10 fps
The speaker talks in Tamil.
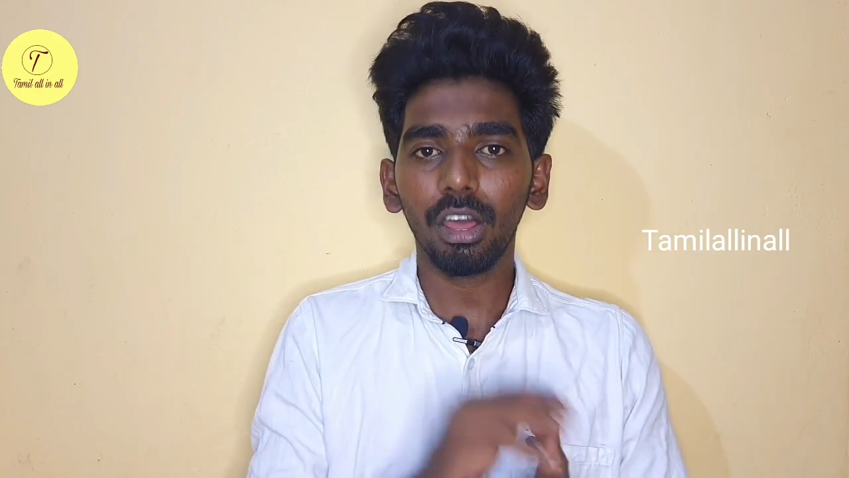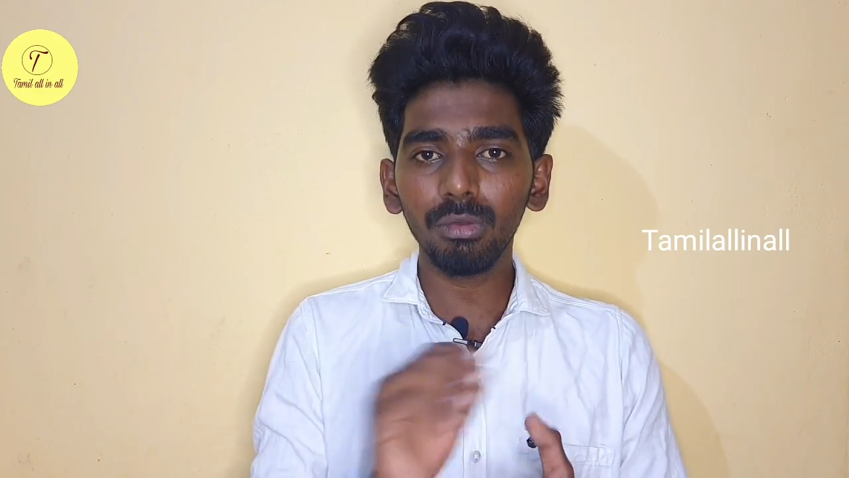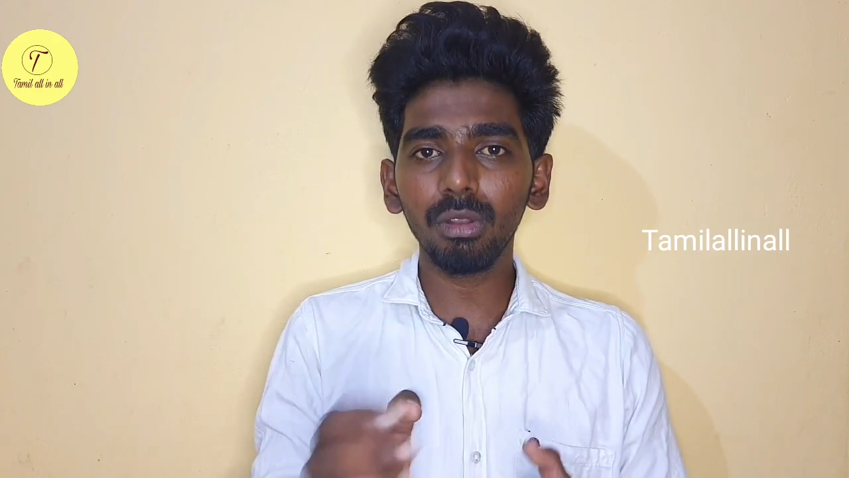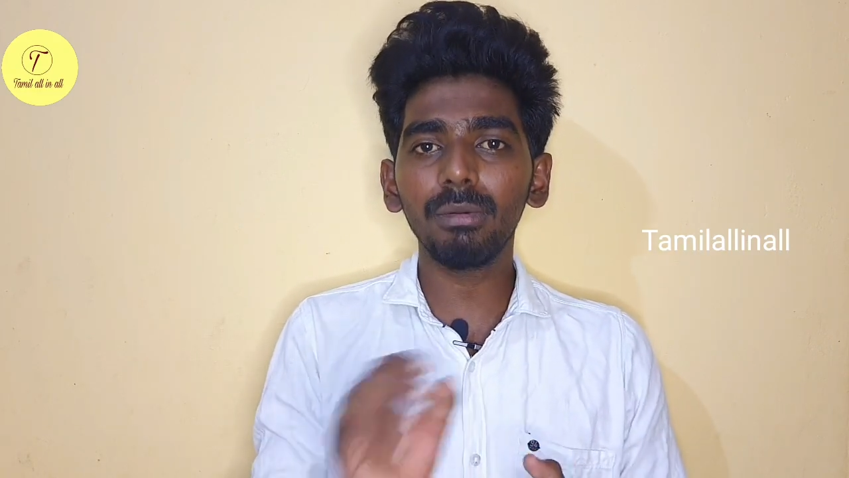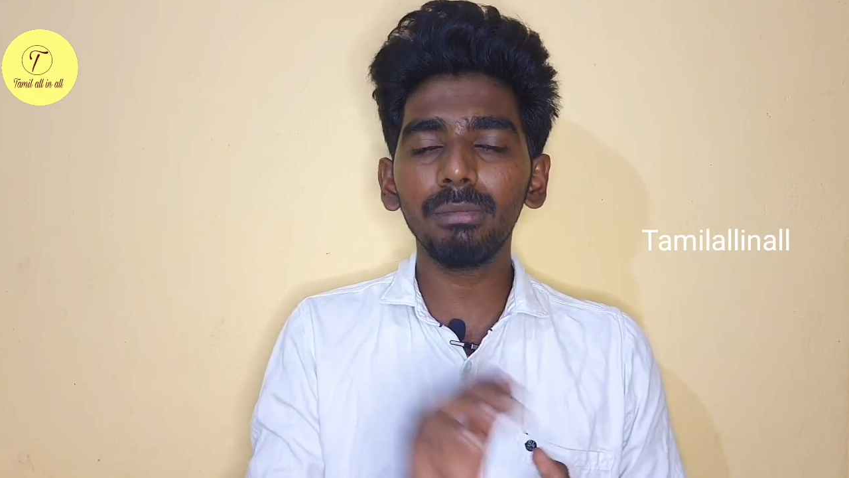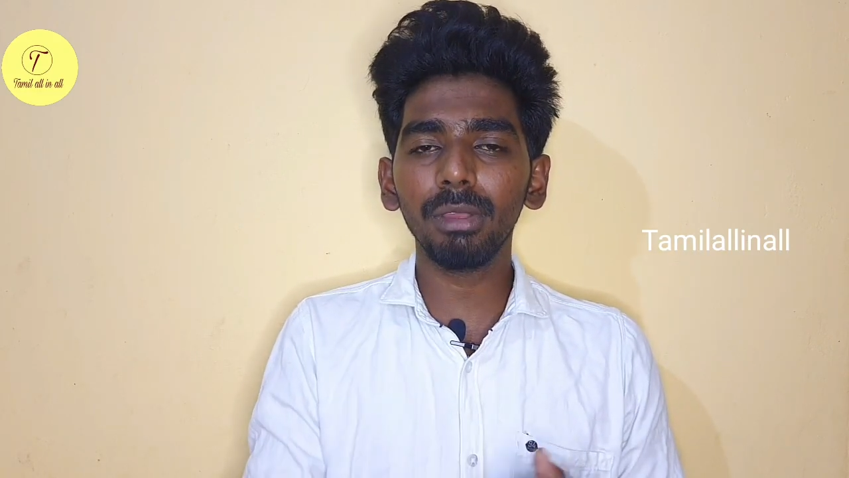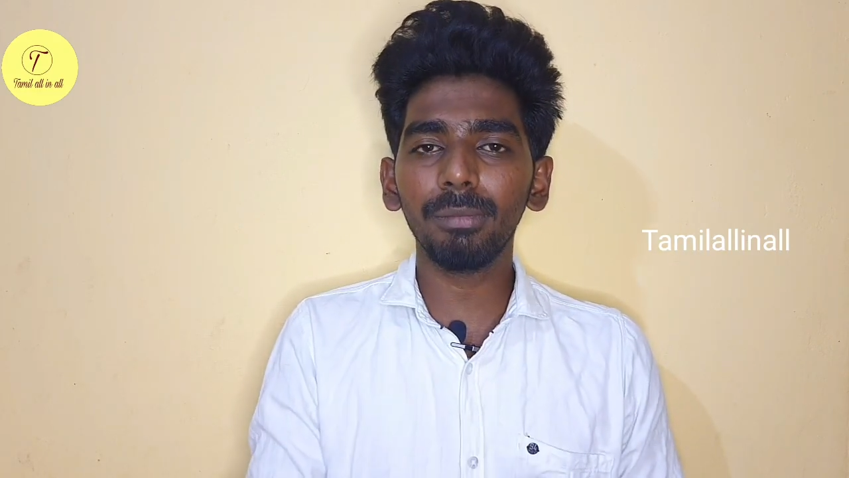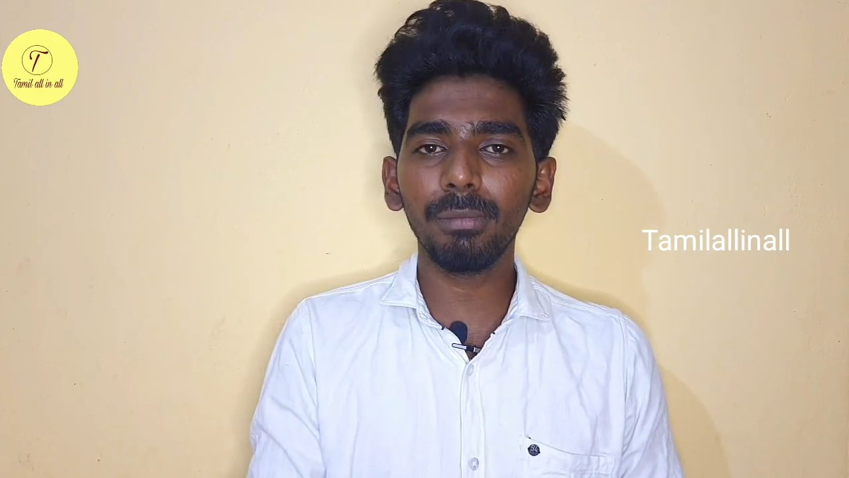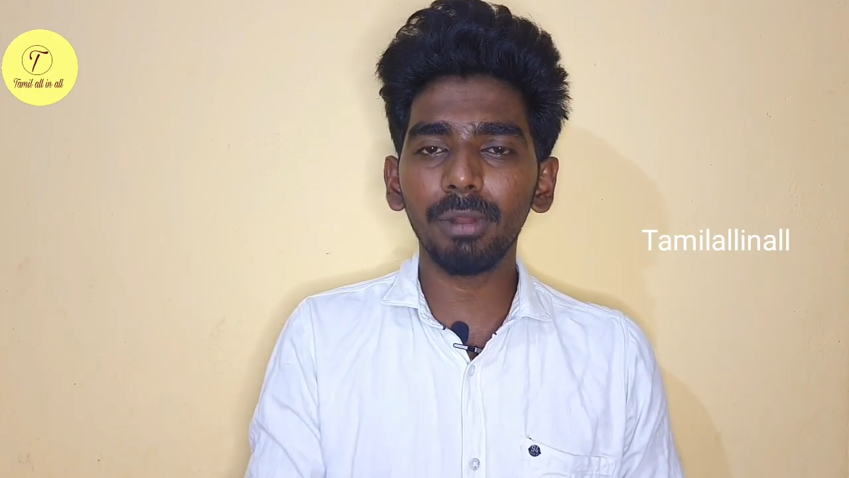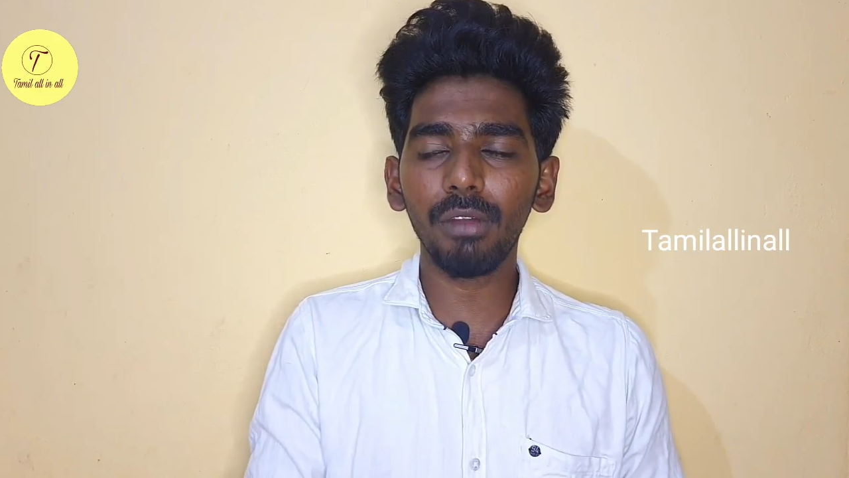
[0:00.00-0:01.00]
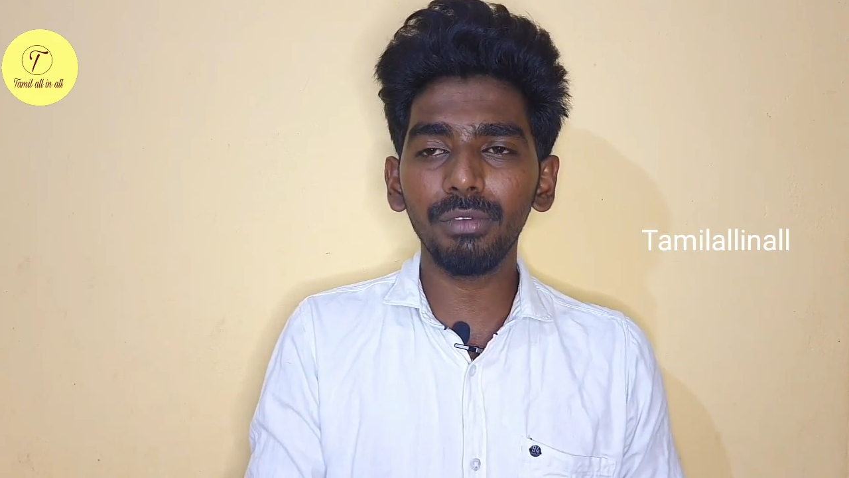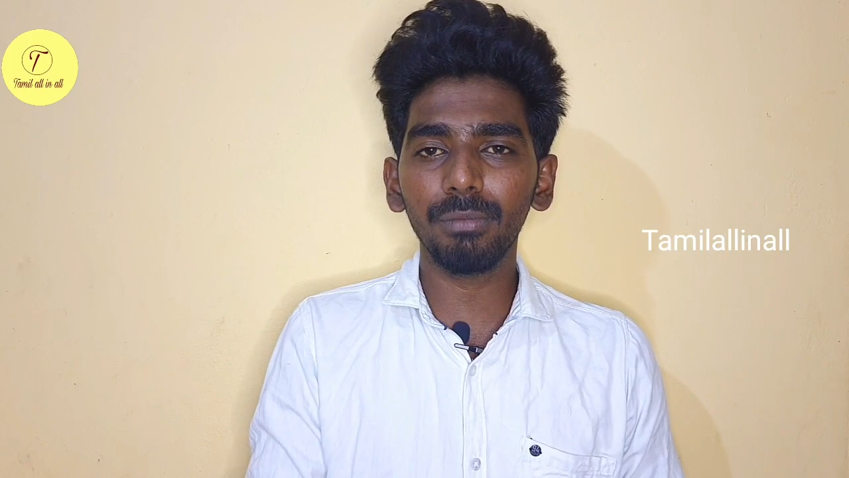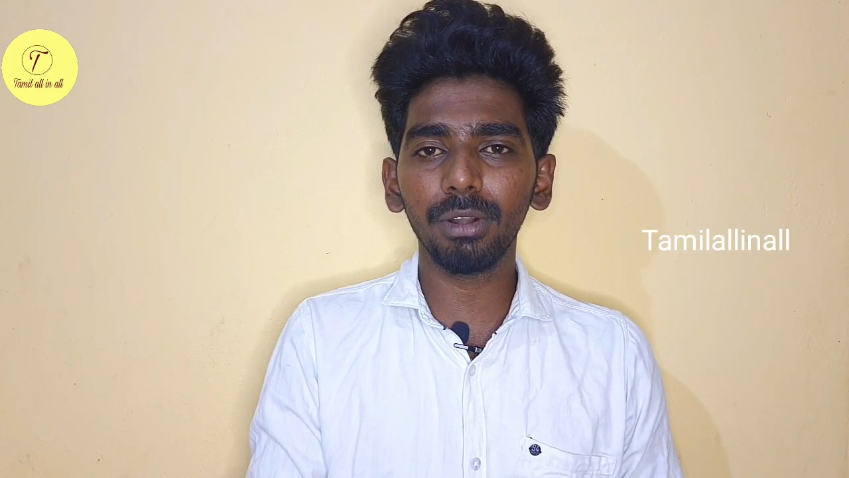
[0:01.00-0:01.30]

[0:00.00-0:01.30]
அது மூலமாக நம்ம எப்படி ப்ராஃபிட்